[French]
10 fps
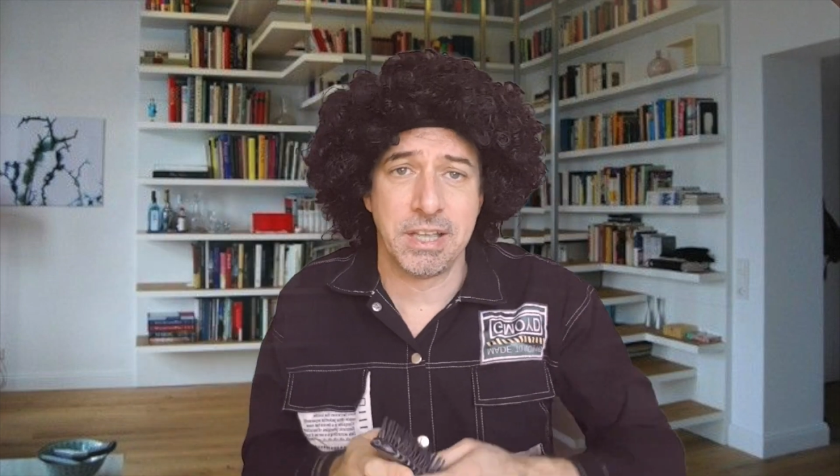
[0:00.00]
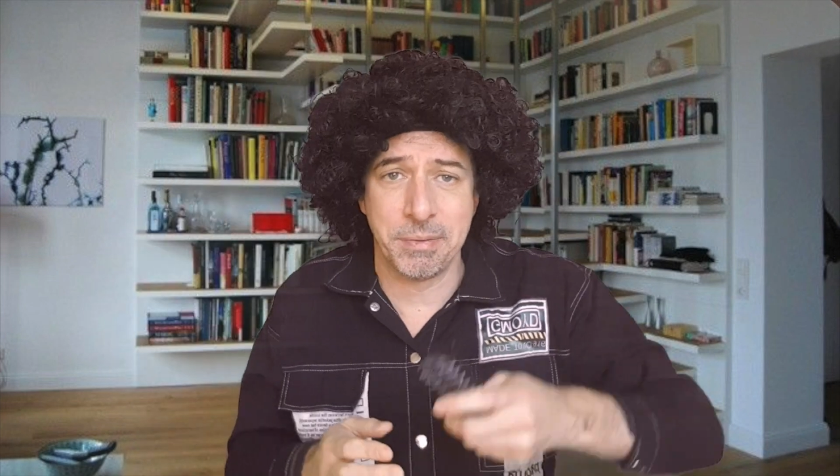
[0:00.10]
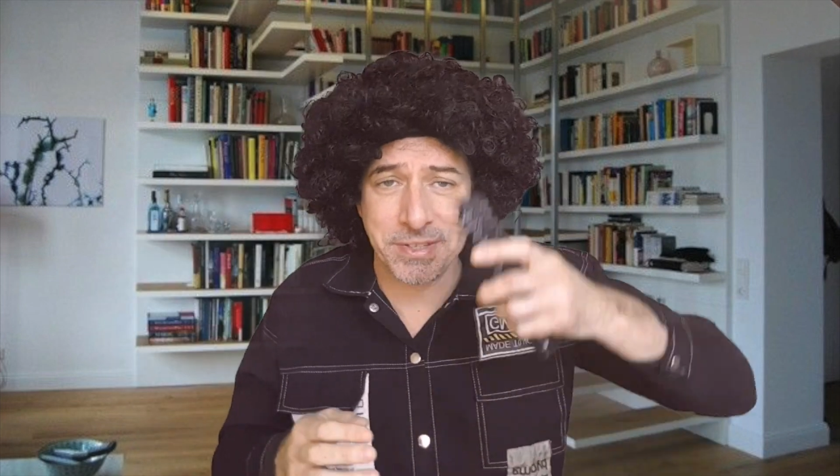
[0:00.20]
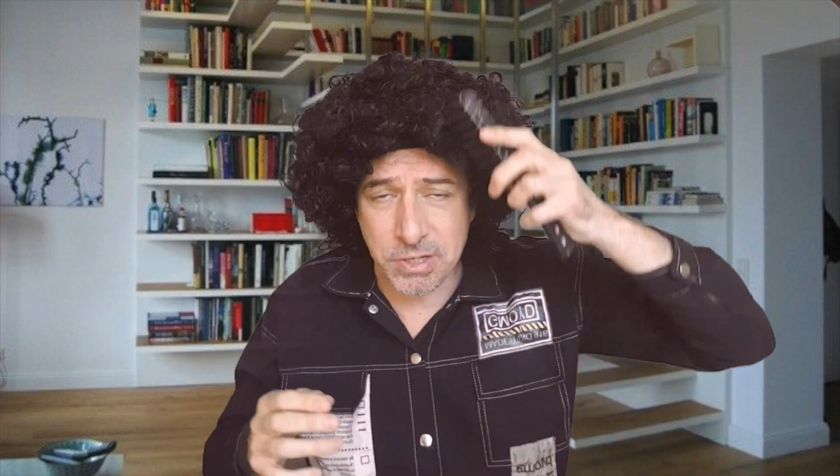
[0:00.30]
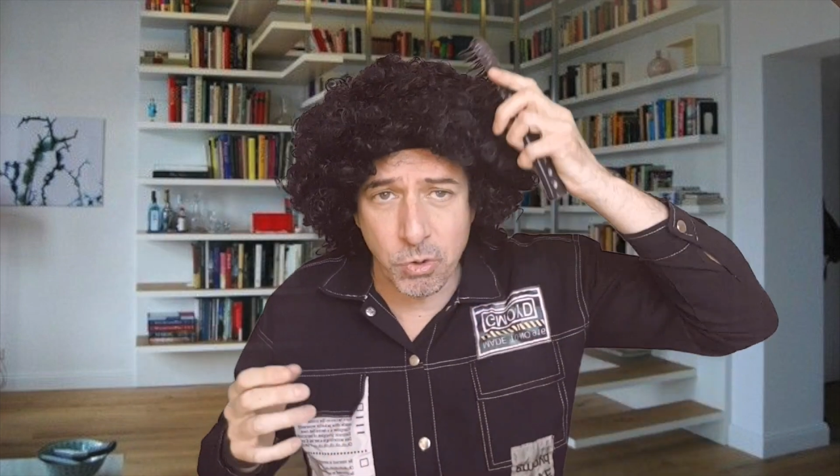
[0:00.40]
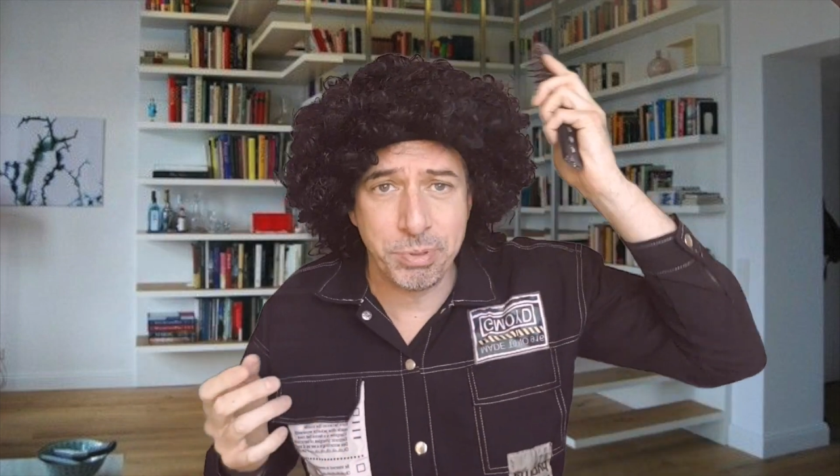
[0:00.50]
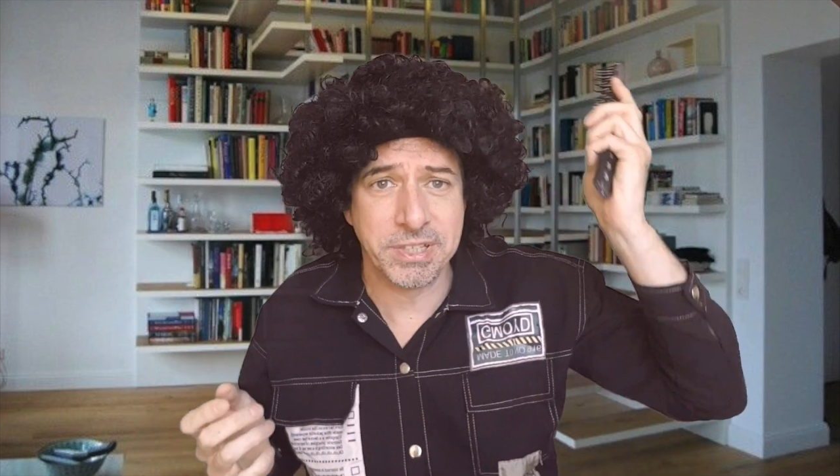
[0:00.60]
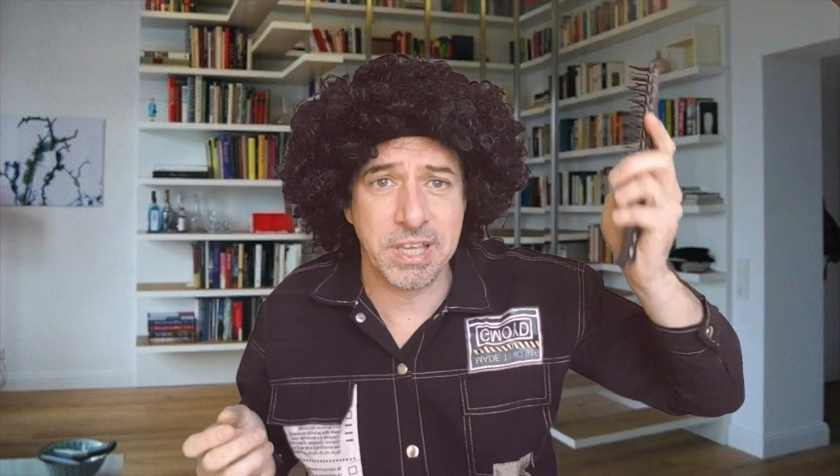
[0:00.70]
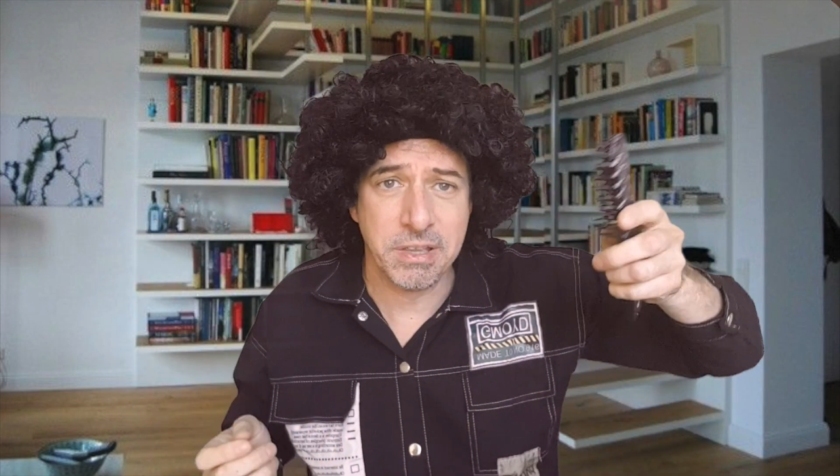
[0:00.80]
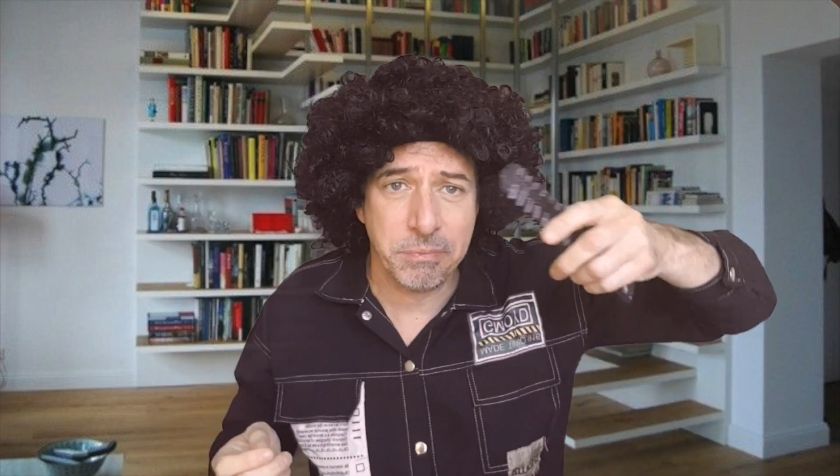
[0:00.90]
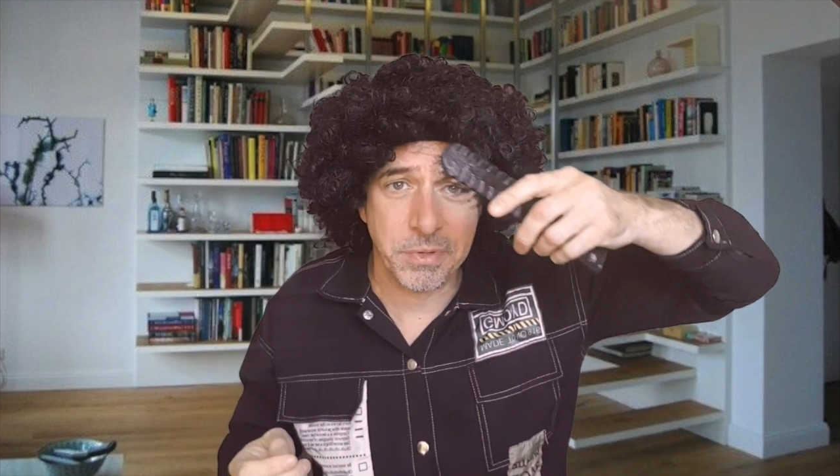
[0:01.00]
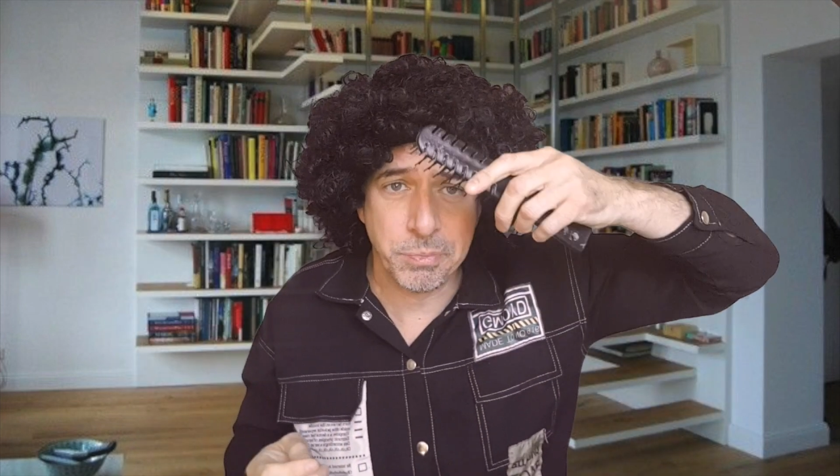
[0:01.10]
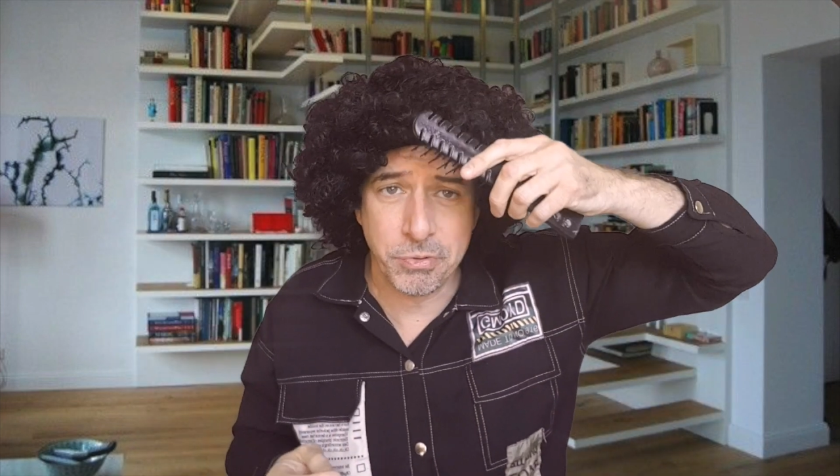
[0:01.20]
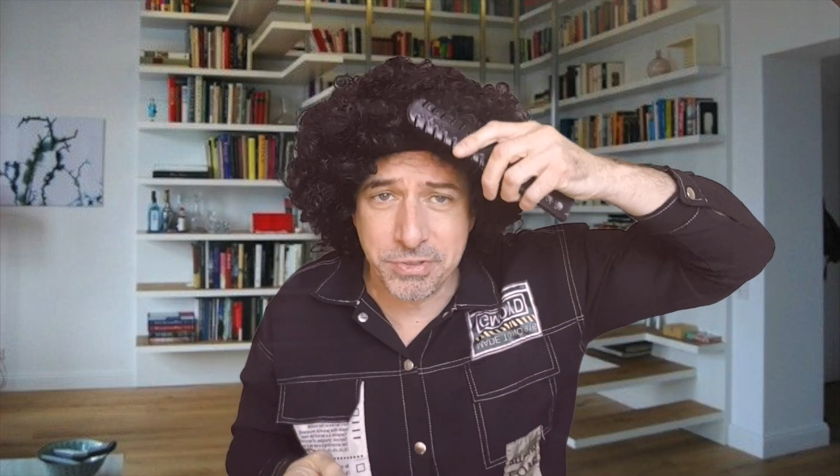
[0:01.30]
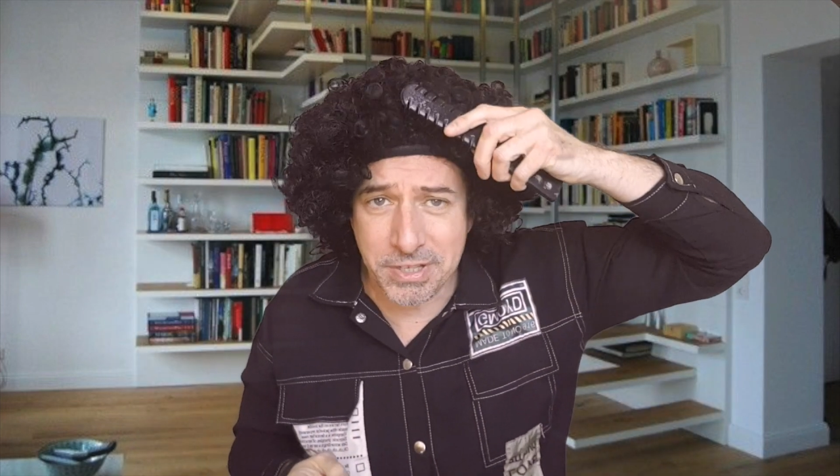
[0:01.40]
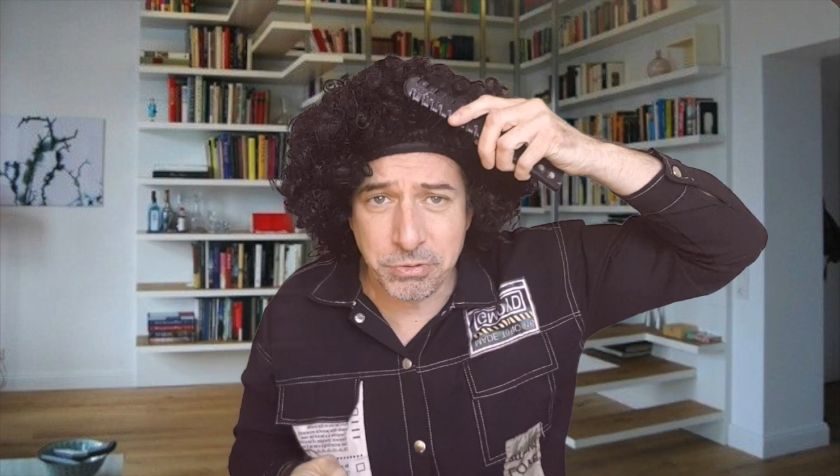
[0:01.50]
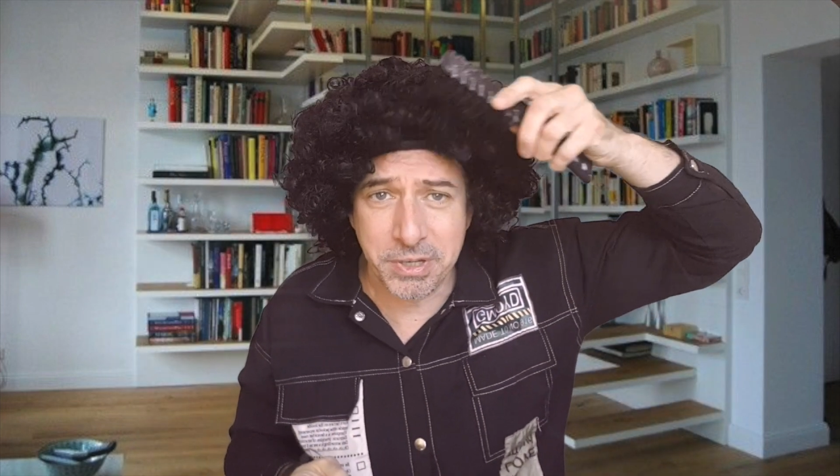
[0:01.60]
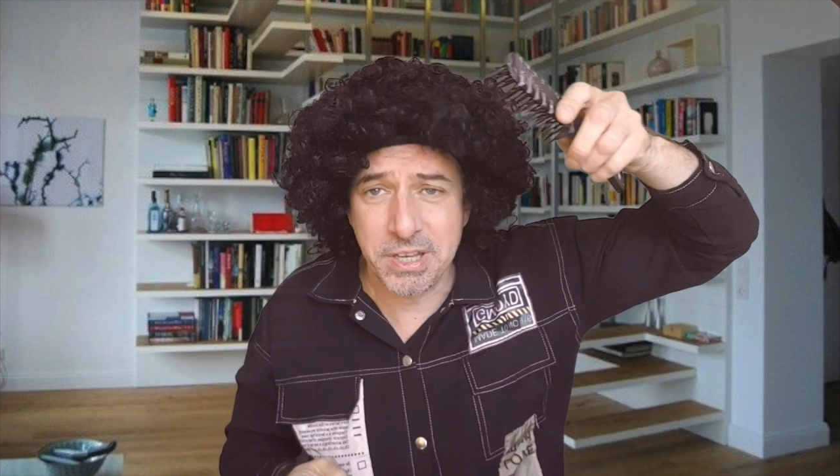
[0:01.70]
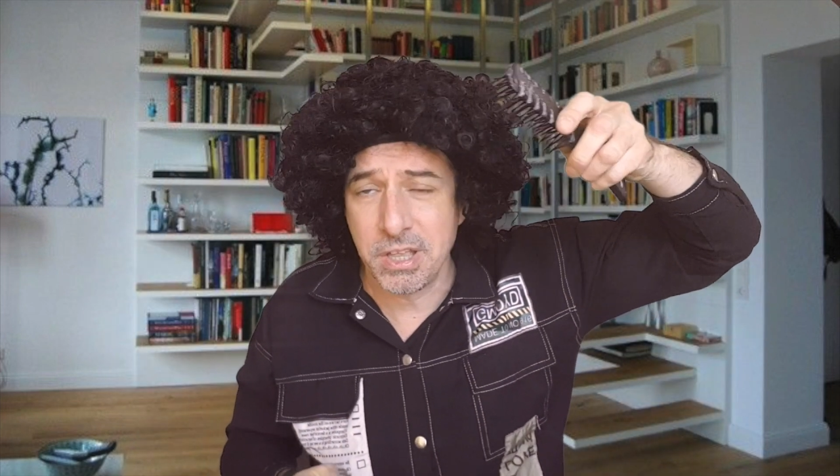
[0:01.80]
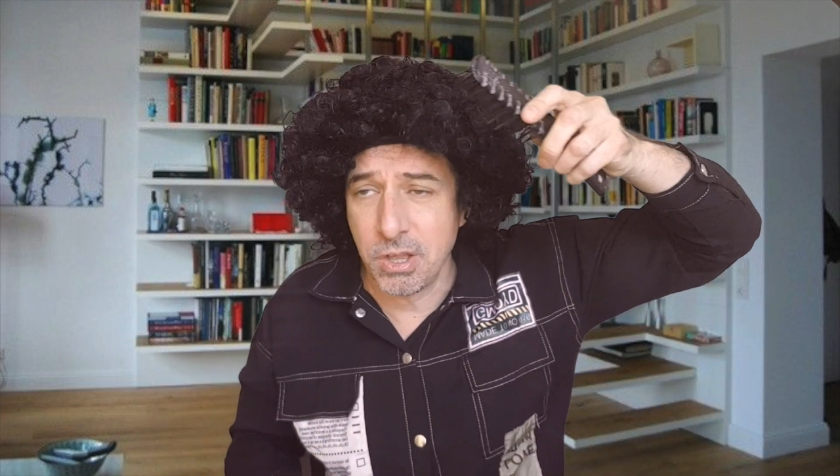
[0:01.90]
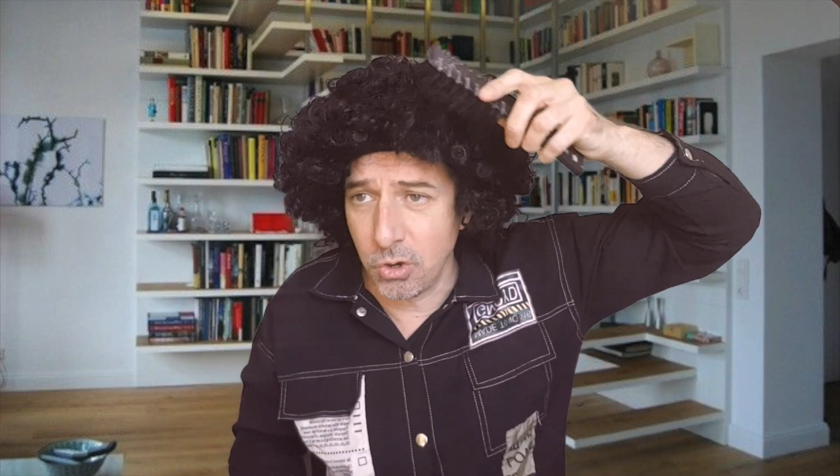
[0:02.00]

eh ben, c'est compliqué, mais je peux vous assurer